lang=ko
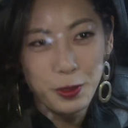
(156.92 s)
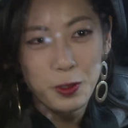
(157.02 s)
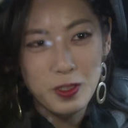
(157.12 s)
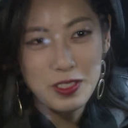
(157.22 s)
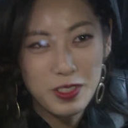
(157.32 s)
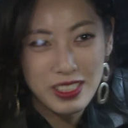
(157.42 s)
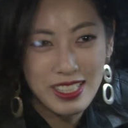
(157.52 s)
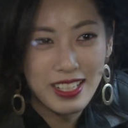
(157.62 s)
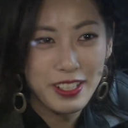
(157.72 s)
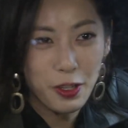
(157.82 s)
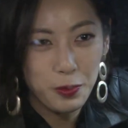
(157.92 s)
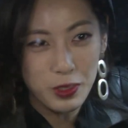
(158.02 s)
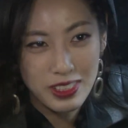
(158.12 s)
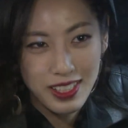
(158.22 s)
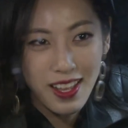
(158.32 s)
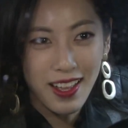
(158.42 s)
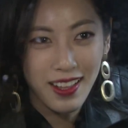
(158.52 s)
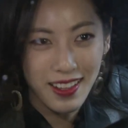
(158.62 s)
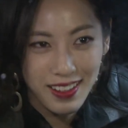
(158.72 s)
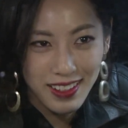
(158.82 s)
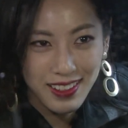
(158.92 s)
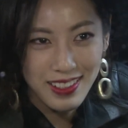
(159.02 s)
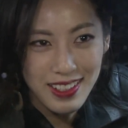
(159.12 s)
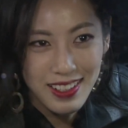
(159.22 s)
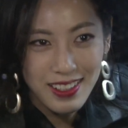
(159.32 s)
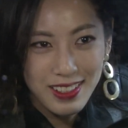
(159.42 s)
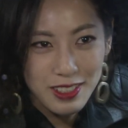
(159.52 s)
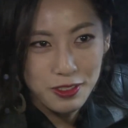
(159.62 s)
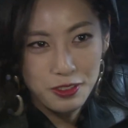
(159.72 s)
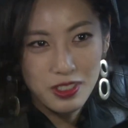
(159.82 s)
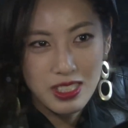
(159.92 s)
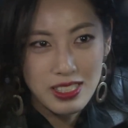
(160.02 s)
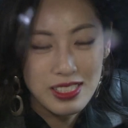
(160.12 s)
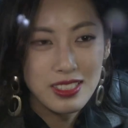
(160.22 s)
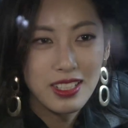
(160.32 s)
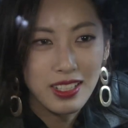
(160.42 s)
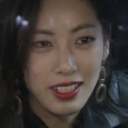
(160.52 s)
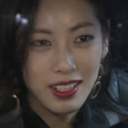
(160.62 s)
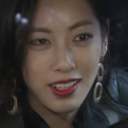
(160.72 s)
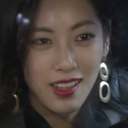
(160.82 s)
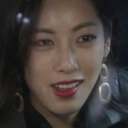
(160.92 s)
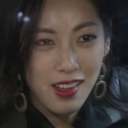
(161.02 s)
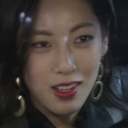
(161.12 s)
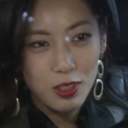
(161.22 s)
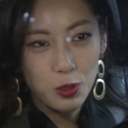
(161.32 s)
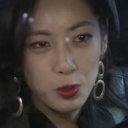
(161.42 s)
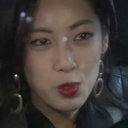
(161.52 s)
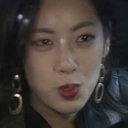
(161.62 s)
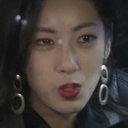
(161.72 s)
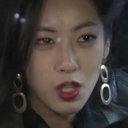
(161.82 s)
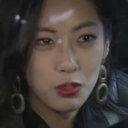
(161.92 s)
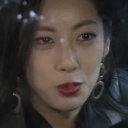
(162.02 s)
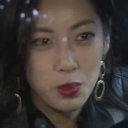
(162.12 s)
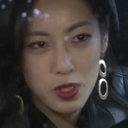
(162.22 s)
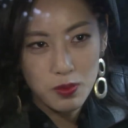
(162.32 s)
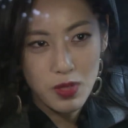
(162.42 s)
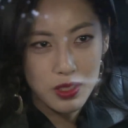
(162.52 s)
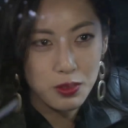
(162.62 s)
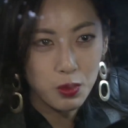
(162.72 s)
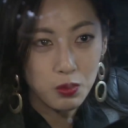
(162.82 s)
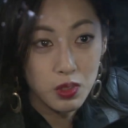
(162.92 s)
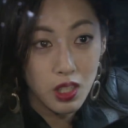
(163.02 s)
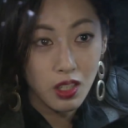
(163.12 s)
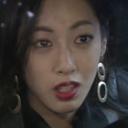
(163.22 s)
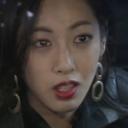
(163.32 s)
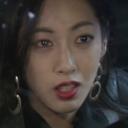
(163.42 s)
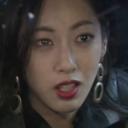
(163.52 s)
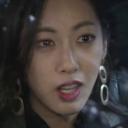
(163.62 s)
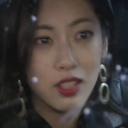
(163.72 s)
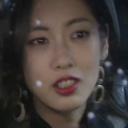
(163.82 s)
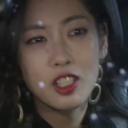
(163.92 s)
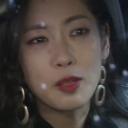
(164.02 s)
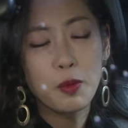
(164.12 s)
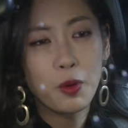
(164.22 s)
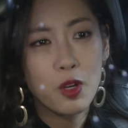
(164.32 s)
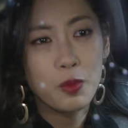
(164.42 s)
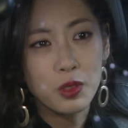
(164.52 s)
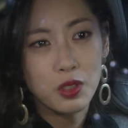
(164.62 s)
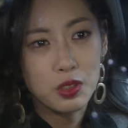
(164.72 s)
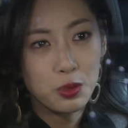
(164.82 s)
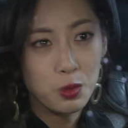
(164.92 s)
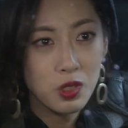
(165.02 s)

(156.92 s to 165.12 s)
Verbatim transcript: 용서를 안 해, 어머니가. 웃기시네. 돈 좋아하고 욕심 많은 속물에 아들이라면 벌벌 떠는 그